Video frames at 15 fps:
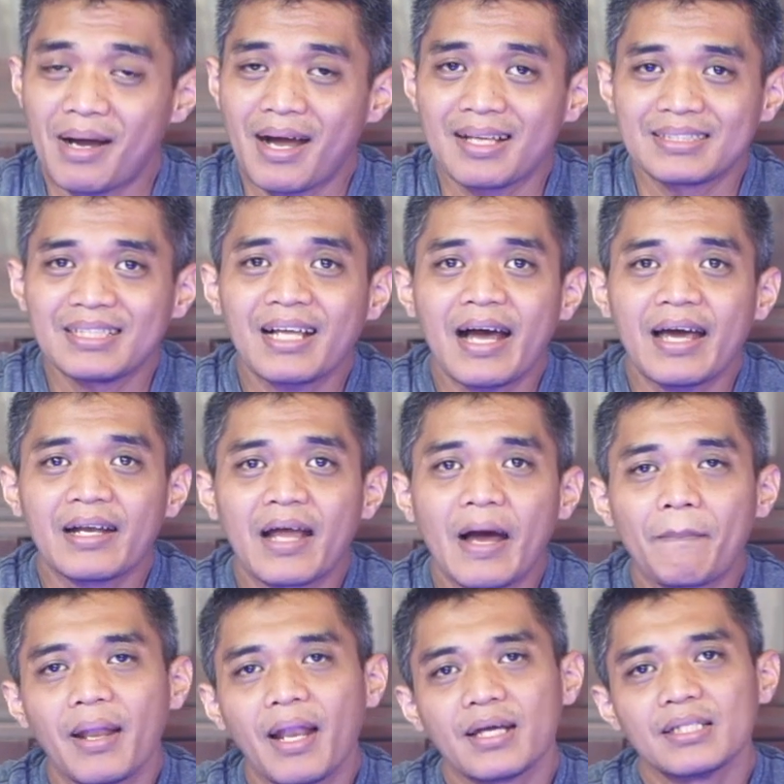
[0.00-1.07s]
menghasilkan
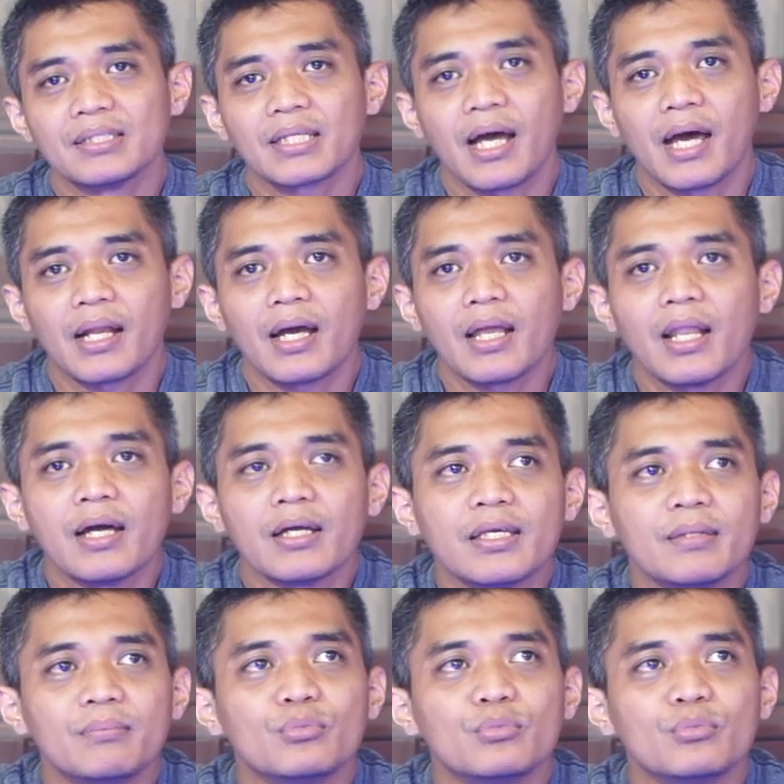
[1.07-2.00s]
apalagi sekarang lagi